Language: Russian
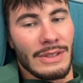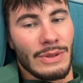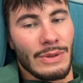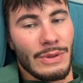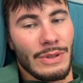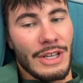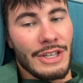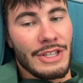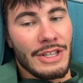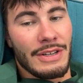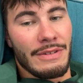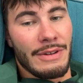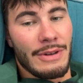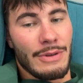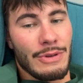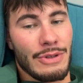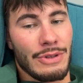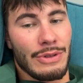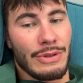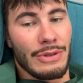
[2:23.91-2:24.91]
Но я же
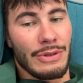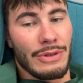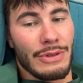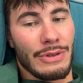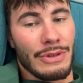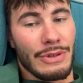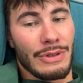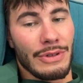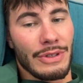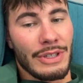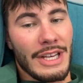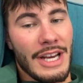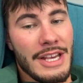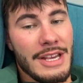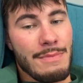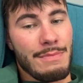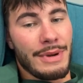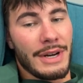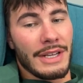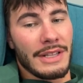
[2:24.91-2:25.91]
говорю, что я
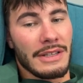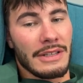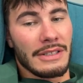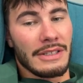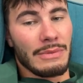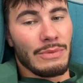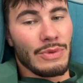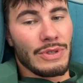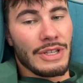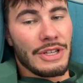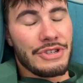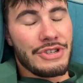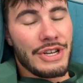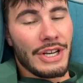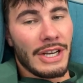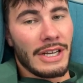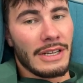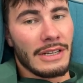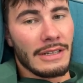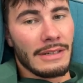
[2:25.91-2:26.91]
не предал этому
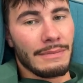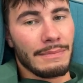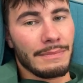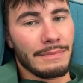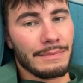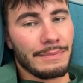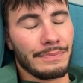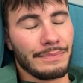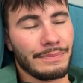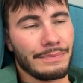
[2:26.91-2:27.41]
значения.